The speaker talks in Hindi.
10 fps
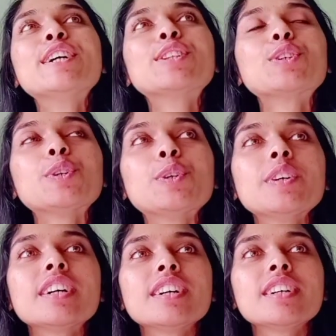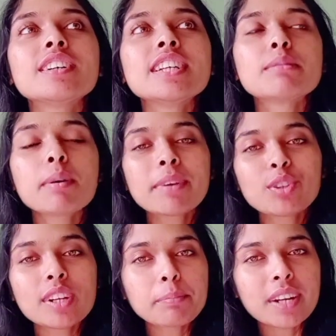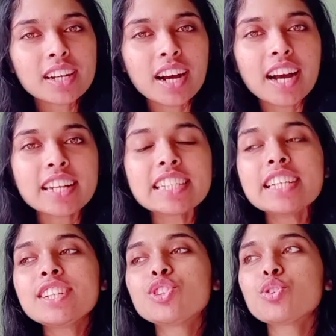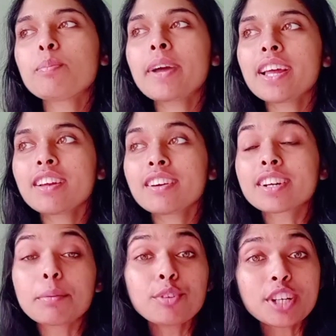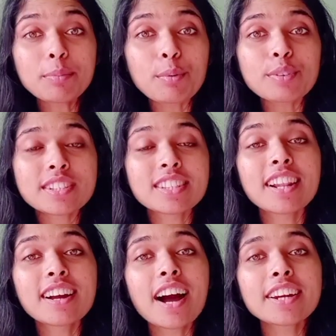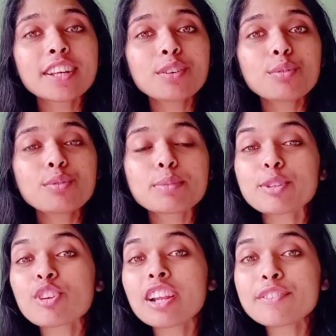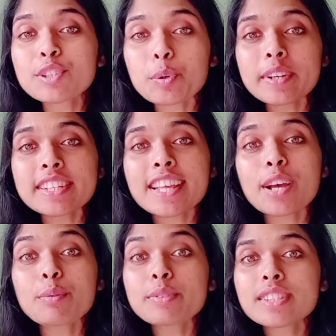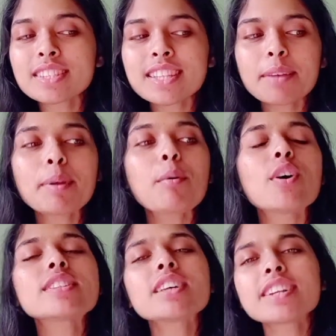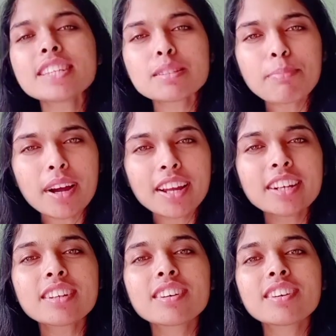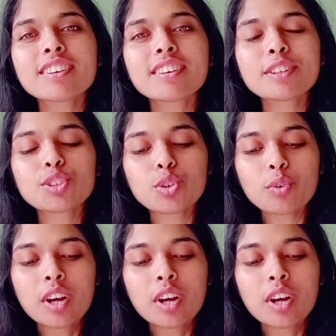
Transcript: तो इसमें मैं थोड़ा अपना कहानी जो मैं कम्युनिटी पोस्ट लगा रही हूँ उसमें जो लव स्टोरीज है उससे भी बहुत सारी इंस्पायर्ड जो